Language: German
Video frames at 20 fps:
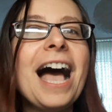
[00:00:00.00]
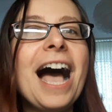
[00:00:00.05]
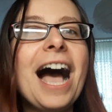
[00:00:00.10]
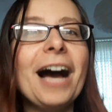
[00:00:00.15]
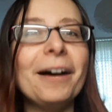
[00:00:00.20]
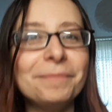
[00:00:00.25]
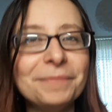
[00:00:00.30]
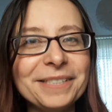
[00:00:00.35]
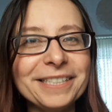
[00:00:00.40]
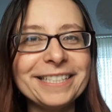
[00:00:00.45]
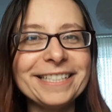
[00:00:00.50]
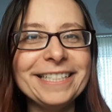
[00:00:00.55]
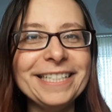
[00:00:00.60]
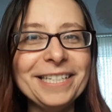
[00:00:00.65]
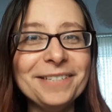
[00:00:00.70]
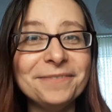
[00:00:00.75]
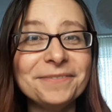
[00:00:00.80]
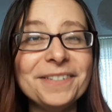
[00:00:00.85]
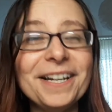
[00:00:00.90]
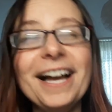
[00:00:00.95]
hab dich
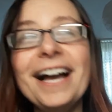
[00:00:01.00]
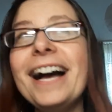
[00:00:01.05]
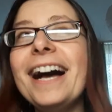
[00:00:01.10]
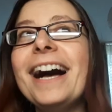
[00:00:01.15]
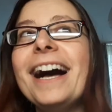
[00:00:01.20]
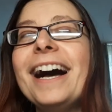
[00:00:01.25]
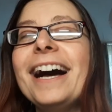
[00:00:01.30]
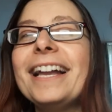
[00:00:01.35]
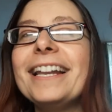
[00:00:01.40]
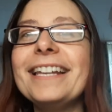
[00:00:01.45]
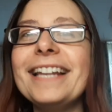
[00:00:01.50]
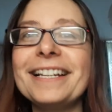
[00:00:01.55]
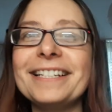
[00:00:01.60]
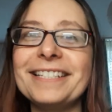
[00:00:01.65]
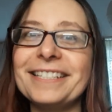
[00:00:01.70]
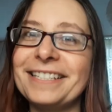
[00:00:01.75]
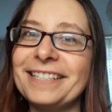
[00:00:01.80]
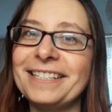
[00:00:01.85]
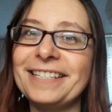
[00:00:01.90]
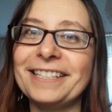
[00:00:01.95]
lieb,
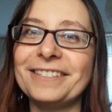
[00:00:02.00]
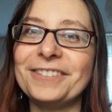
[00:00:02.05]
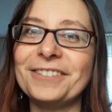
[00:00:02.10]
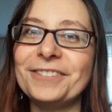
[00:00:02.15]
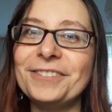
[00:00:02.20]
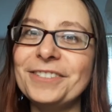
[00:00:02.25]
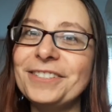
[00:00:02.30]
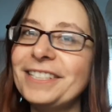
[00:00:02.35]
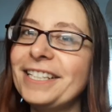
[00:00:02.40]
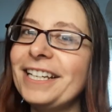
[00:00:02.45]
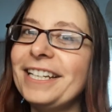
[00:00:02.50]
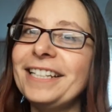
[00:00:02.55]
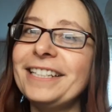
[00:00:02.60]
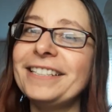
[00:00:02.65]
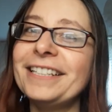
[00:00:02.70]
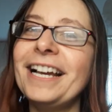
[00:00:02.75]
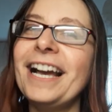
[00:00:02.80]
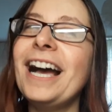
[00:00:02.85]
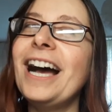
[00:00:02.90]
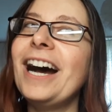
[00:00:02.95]
lass es dir nur gut
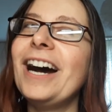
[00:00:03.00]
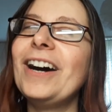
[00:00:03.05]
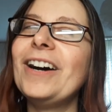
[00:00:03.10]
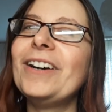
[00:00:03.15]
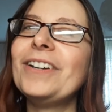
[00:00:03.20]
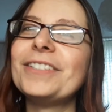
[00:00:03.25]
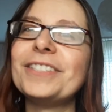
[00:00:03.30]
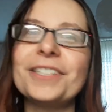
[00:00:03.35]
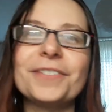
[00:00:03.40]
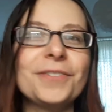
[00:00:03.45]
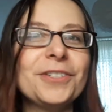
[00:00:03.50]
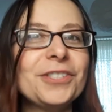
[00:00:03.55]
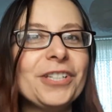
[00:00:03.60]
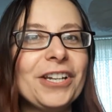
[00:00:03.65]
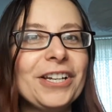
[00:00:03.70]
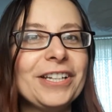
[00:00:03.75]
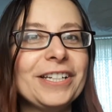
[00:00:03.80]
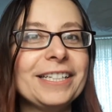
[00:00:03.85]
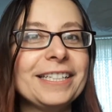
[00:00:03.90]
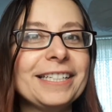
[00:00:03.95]
gehen und ich wünsche
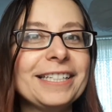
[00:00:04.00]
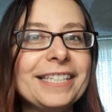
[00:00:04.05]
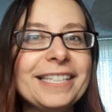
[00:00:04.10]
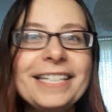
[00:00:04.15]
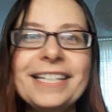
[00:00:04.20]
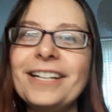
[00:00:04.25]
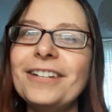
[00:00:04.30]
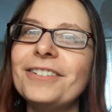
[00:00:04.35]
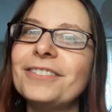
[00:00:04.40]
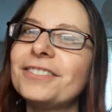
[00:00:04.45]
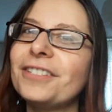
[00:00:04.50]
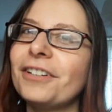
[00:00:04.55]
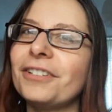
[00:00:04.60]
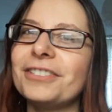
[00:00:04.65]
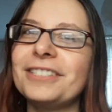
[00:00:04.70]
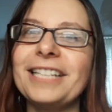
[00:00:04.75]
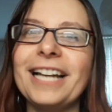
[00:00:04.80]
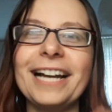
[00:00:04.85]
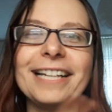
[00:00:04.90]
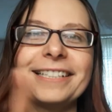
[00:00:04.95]
dir und auch
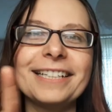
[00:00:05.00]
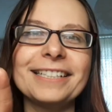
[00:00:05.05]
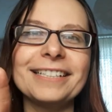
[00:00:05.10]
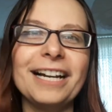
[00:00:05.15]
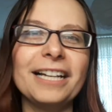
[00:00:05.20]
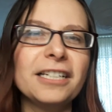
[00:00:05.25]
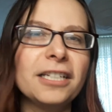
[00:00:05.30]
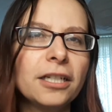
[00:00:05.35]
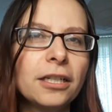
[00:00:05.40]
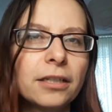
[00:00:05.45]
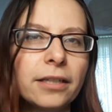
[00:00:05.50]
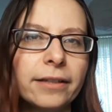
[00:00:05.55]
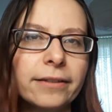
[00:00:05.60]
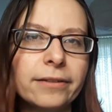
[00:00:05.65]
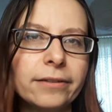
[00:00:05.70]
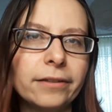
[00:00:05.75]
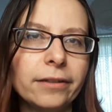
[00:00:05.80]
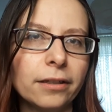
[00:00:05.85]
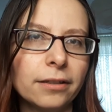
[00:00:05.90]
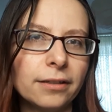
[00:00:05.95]
die anderen alle,
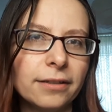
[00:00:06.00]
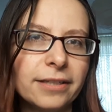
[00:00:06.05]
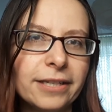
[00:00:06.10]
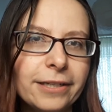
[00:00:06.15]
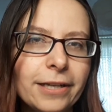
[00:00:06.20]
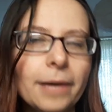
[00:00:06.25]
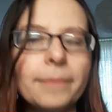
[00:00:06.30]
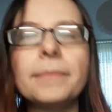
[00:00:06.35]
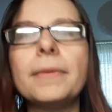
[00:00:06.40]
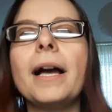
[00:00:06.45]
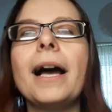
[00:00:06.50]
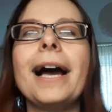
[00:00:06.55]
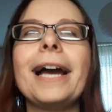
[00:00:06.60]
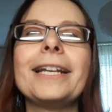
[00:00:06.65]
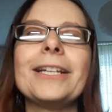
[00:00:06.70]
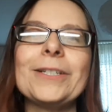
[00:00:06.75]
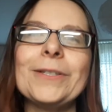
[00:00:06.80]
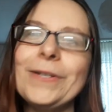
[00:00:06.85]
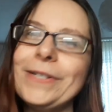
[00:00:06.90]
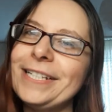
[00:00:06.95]
jetzt die das gesehen haben,
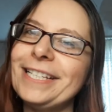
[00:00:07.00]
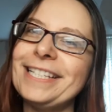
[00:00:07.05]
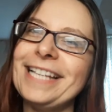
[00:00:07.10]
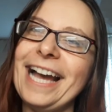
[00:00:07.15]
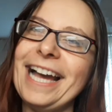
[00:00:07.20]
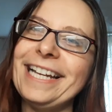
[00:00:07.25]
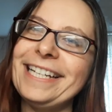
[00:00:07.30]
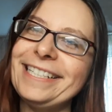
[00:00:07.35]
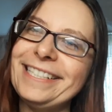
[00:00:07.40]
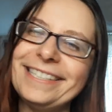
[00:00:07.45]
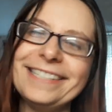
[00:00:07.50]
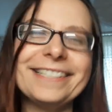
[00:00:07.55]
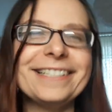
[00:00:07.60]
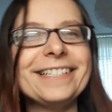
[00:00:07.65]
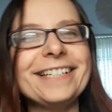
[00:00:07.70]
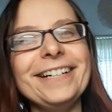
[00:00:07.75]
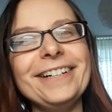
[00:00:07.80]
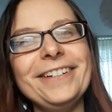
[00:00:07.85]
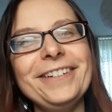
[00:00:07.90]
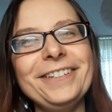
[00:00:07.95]
eine schöne Zeit.
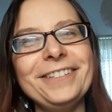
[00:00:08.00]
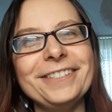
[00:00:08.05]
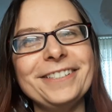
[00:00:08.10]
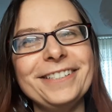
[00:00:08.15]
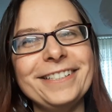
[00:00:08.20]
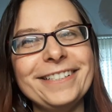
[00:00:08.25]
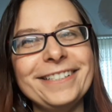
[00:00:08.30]
Ciao.